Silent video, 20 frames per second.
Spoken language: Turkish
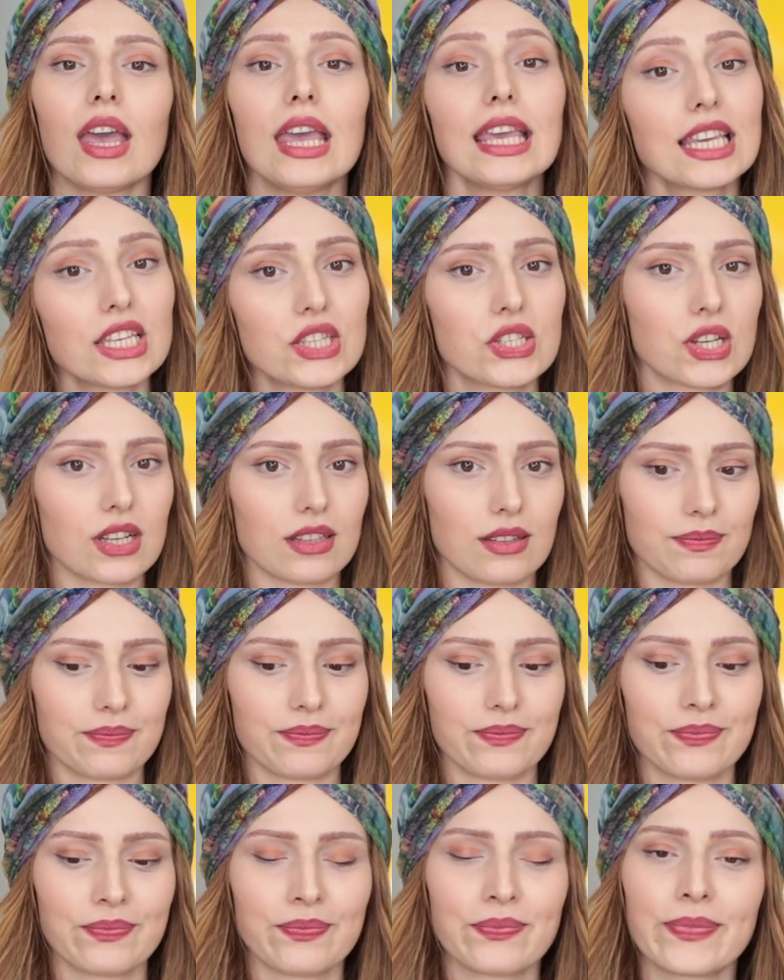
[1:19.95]
İkinci adım
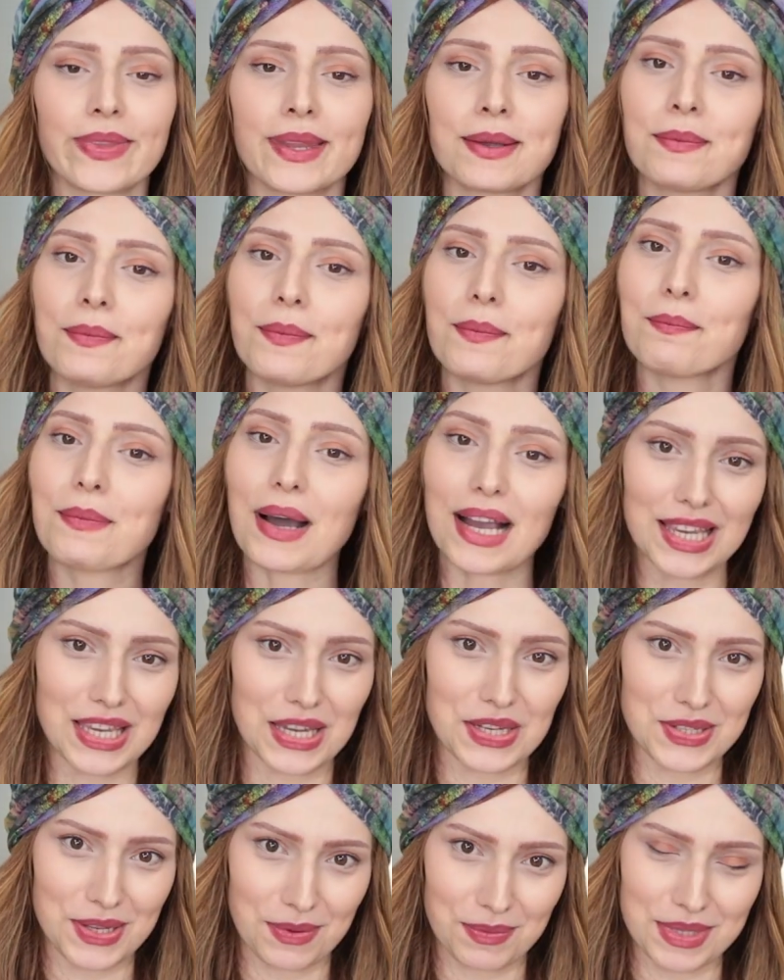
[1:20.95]

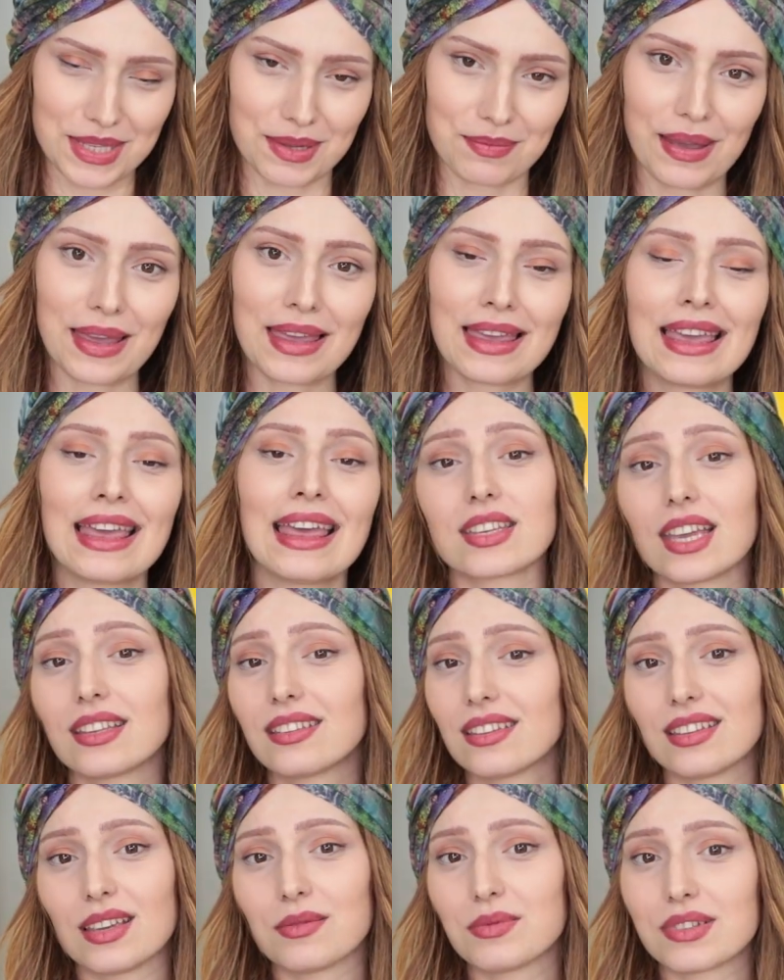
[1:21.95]
Makyaj temizleme.
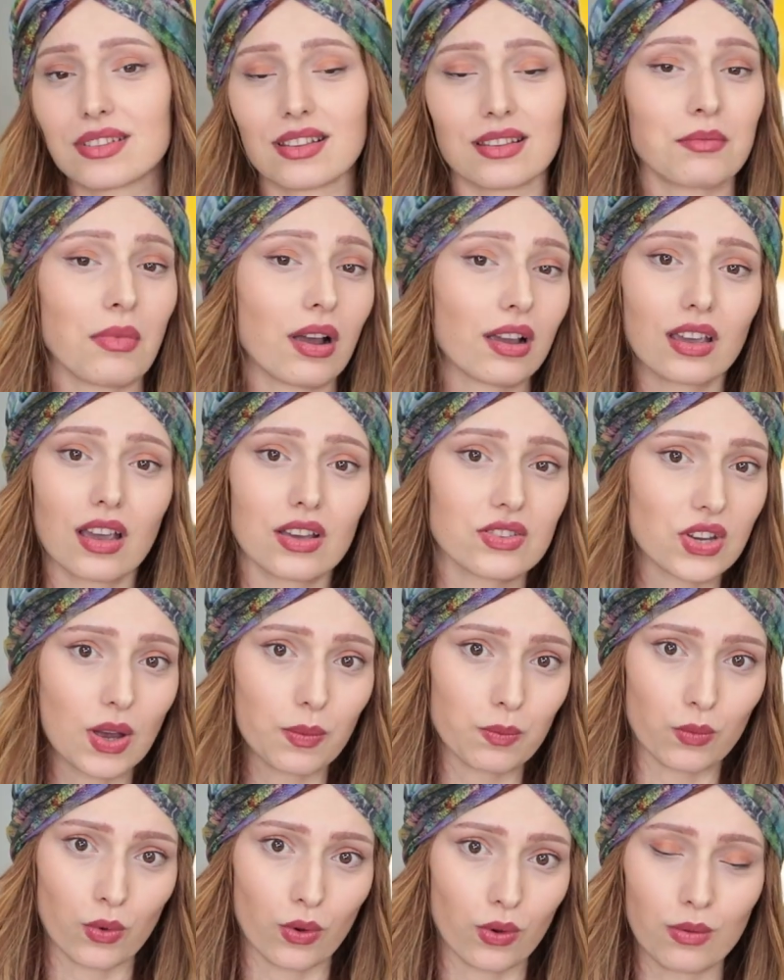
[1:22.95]
Şey de diyebilirsiniz, hani makyaj
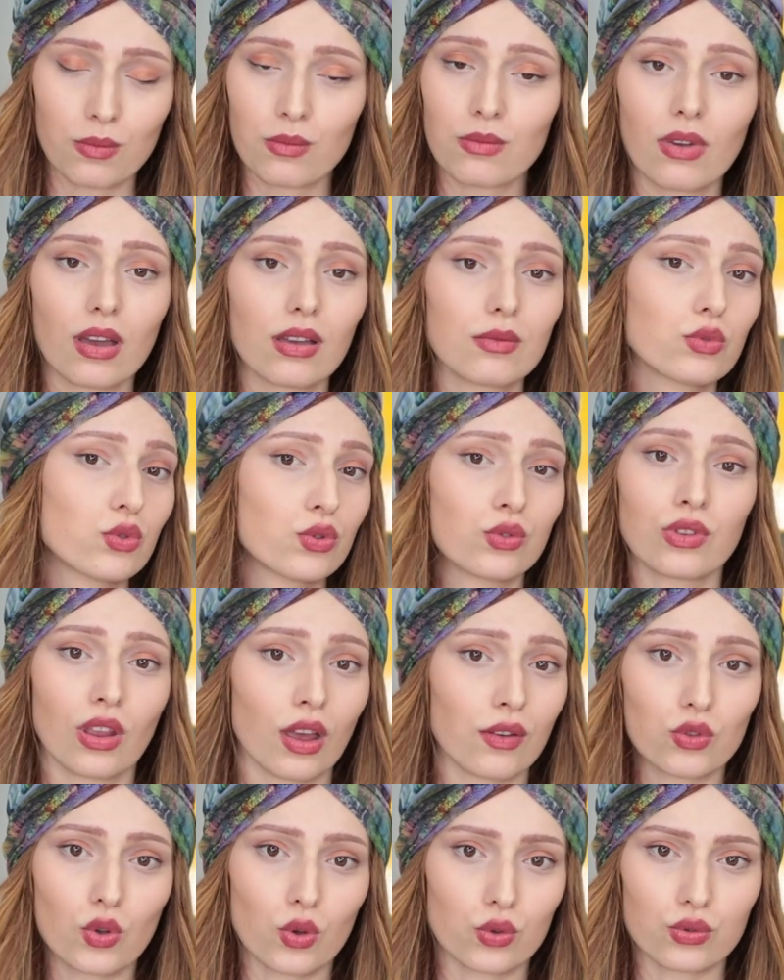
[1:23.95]
yapmıyorum. Bütün gün
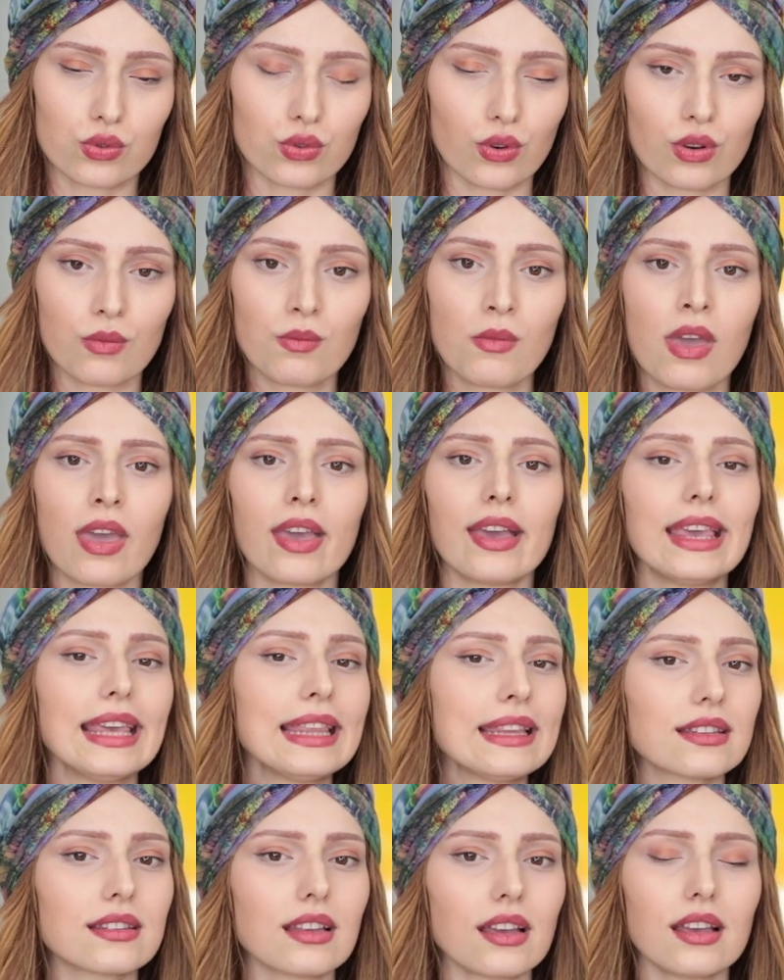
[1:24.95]
evde oturuyorum.
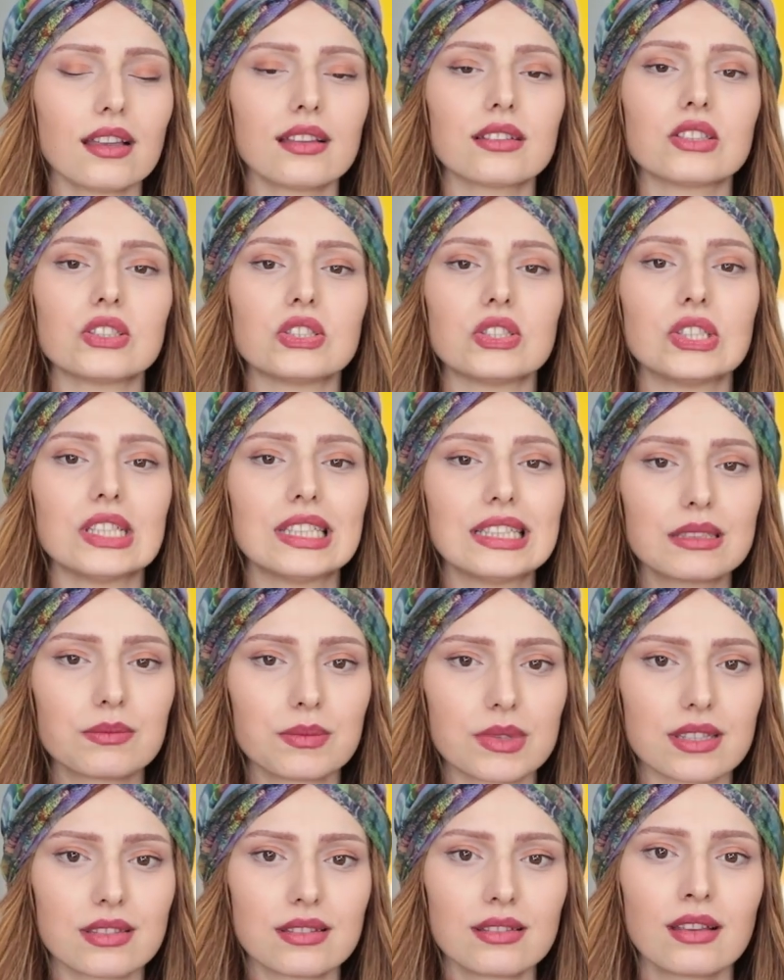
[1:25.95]
Yine de
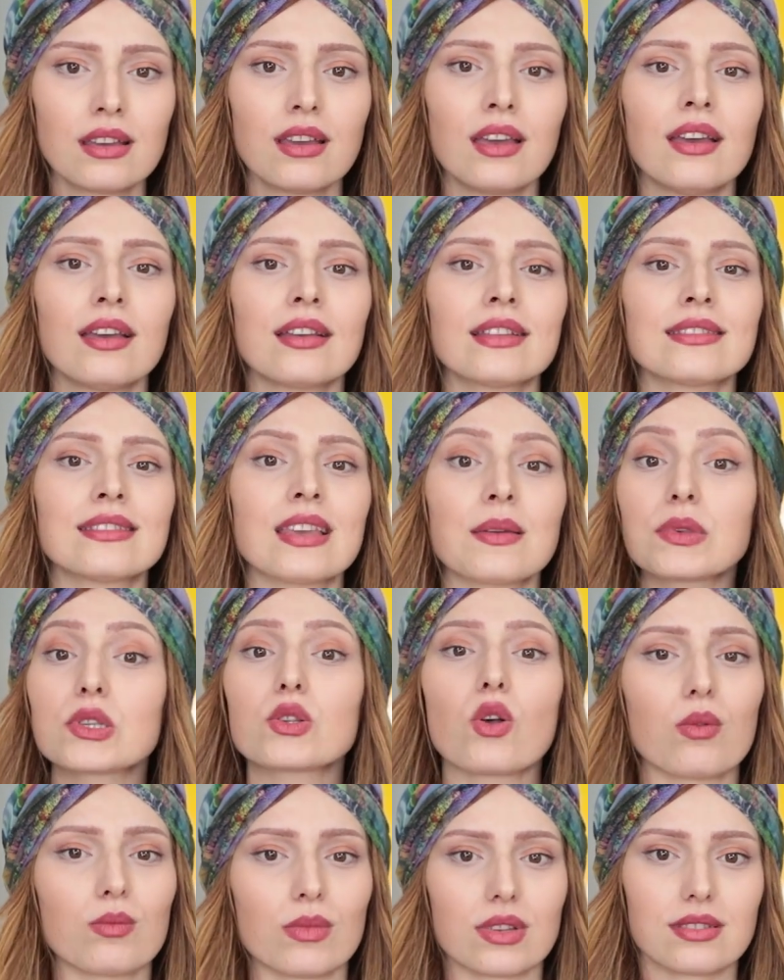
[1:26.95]
cildimizin
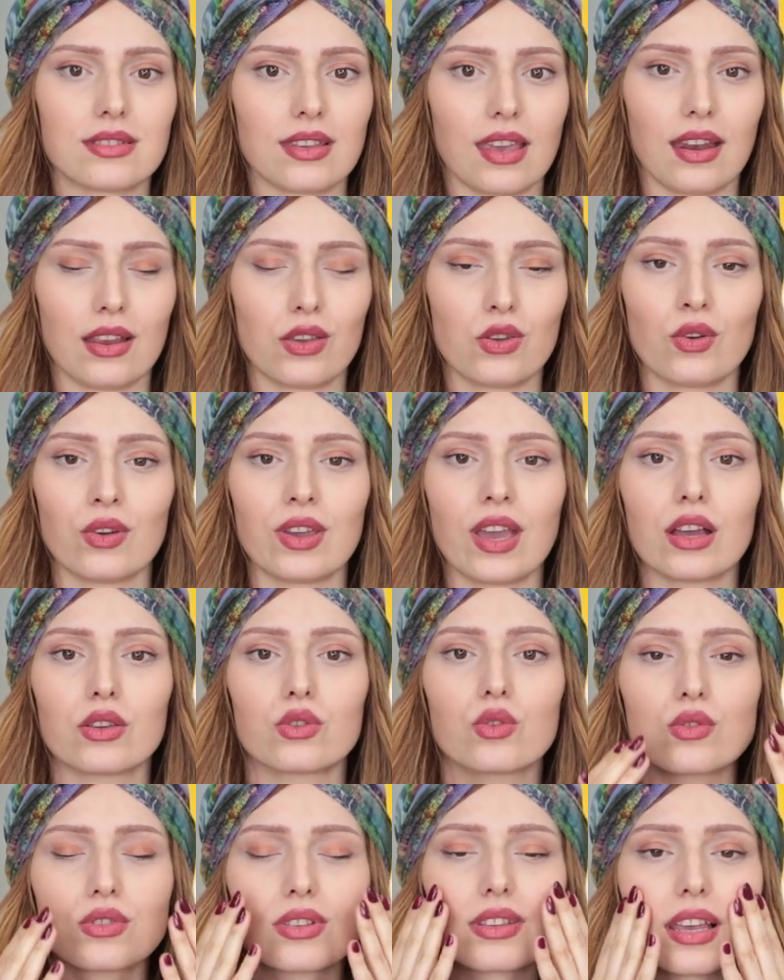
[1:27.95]
temiz olması gerekiyor.
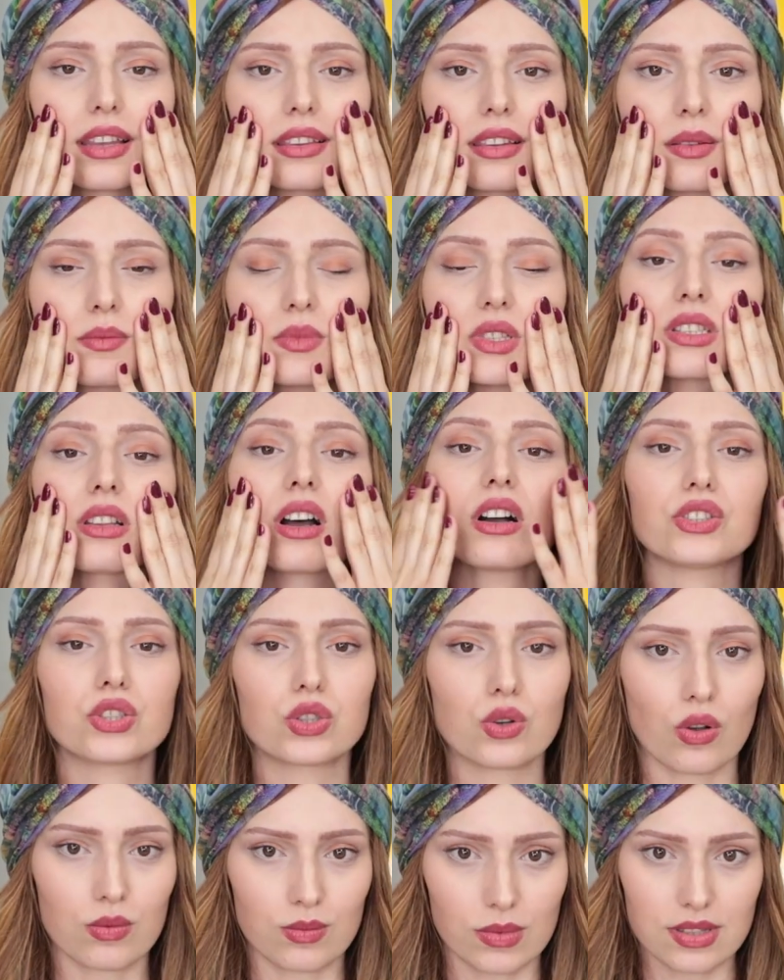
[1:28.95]
Yani gözeneklerimizin
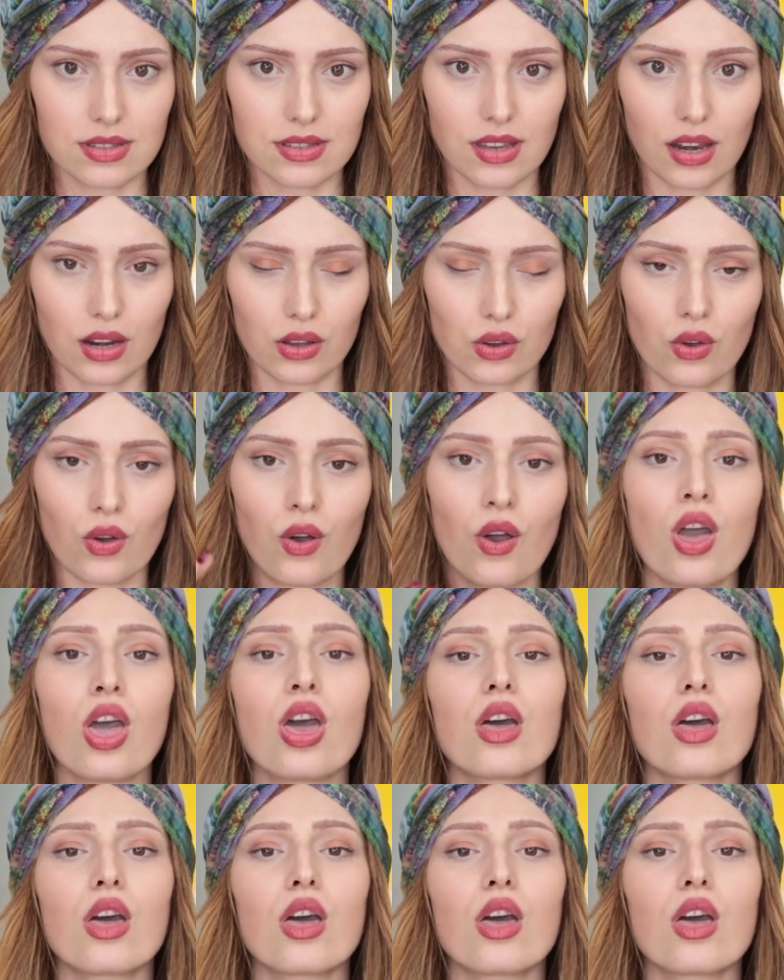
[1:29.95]
açık olması gerekiyor.